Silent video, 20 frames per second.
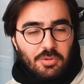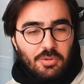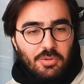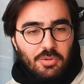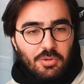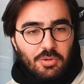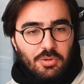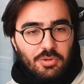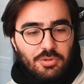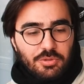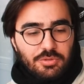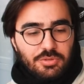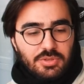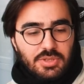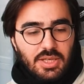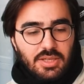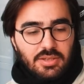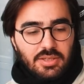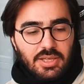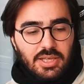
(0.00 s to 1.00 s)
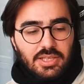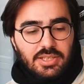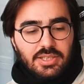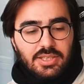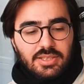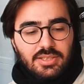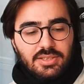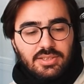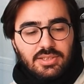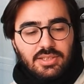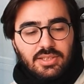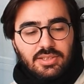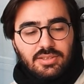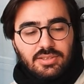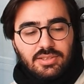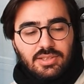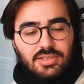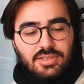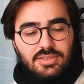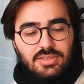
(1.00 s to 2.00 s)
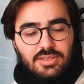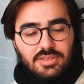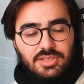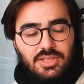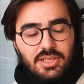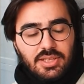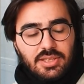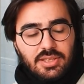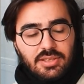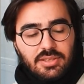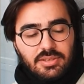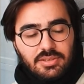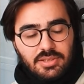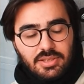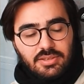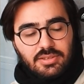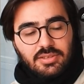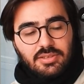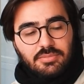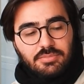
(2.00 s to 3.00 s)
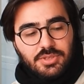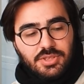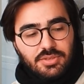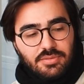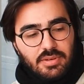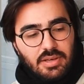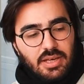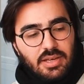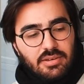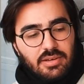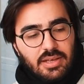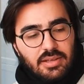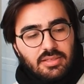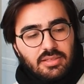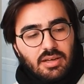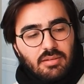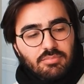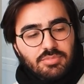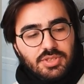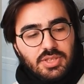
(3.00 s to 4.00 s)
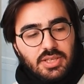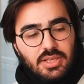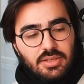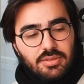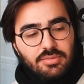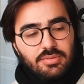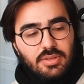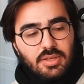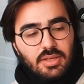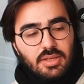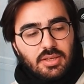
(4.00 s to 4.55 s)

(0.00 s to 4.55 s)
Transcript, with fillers: o, o yüzden de yani yat, yaz, şey yatırımcı veya reklamcı herif